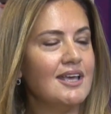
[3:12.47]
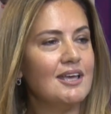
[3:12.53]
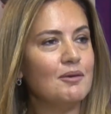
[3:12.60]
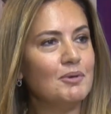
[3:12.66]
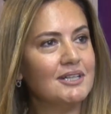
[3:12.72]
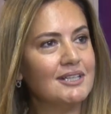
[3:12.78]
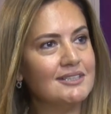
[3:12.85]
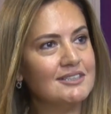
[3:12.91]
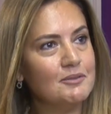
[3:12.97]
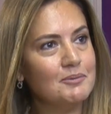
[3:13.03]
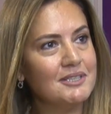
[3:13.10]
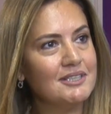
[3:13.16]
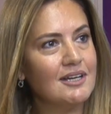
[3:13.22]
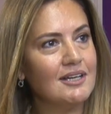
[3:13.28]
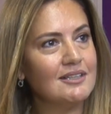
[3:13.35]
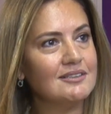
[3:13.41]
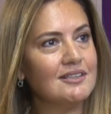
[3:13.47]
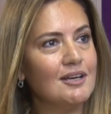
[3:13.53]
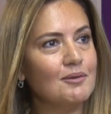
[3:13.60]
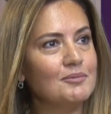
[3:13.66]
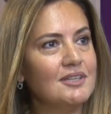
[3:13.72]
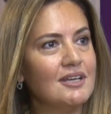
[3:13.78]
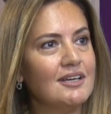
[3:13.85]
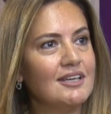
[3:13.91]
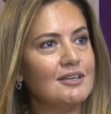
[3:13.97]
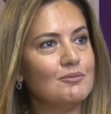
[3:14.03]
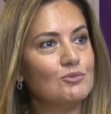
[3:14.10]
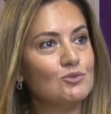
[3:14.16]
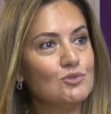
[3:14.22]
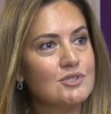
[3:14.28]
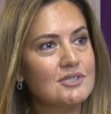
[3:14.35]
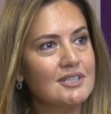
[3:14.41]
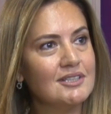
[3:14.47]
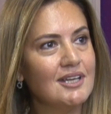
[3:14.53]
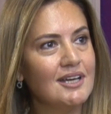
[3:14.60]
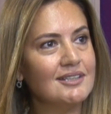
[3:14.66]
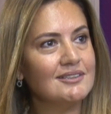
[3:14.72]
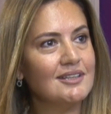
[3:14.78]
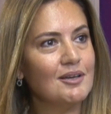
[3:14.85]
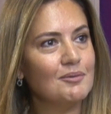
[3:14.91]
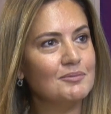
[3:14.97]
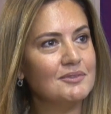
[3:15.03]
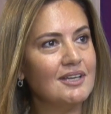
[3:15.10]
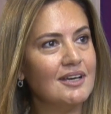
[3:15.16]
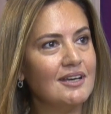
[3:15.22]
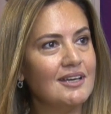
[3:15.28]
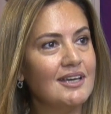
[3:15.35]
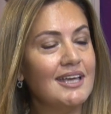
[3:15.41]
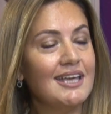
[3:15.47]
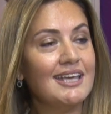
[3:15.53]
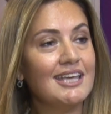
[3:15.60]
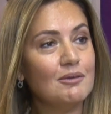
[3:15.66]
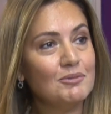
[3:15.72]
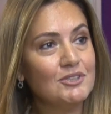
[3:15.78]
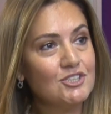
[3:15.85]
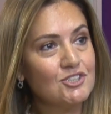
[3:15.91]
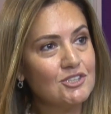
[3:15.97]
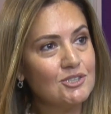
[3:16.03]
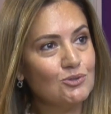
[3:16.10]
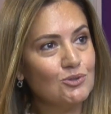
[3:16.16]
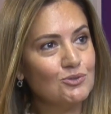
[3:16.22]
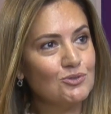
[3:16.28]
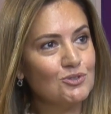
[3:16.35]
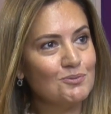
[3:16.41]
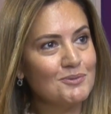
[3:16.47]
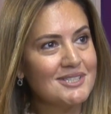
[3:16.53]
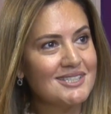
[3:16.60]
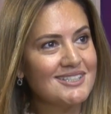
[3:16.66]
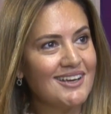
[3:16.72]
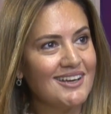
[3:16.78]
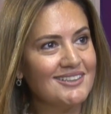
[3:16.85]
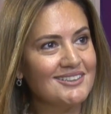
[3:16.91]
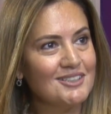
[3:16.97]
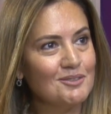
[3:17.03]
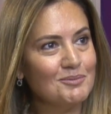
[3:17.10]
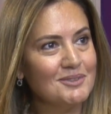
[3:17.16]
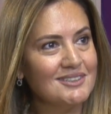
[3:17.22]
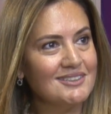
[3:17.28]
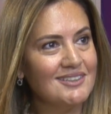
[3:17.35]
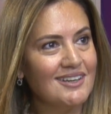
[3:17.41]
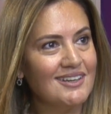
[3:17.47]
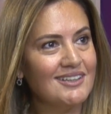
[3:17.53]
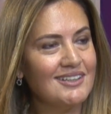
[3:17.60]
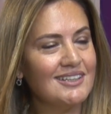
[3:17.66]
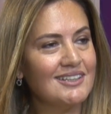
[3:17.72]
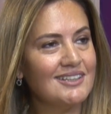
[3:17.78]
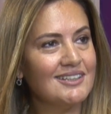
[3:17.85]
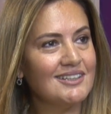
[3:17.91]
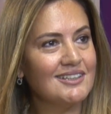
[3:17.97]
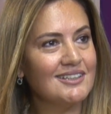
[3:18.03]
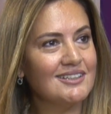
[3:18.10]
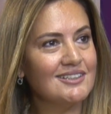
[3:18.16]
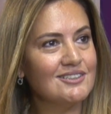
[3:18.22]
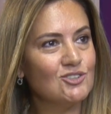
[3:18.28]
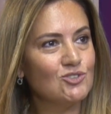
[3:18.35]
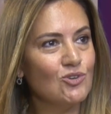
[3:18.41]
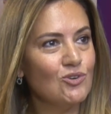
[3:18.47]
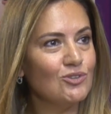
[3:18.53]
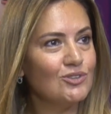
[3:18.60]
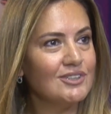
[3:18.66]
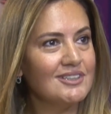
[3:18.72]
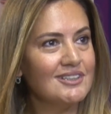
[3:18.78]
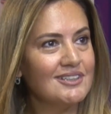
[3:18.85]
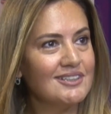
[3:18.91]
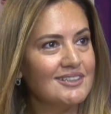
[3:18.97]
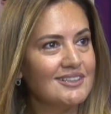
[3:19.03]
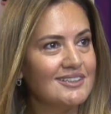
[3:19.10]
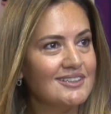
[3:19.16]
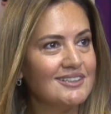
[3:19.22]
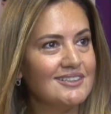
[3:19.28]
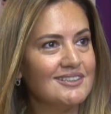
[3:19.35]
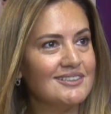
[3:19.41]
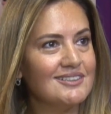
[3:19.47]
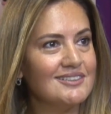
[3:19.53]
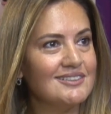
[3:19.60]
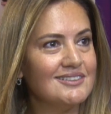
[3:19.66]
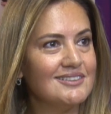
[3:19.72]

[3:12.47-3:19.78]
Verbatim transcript: Hem akademik anlamda hem ruhsal anlamda hem kişilik oturması anlamında e, çok e,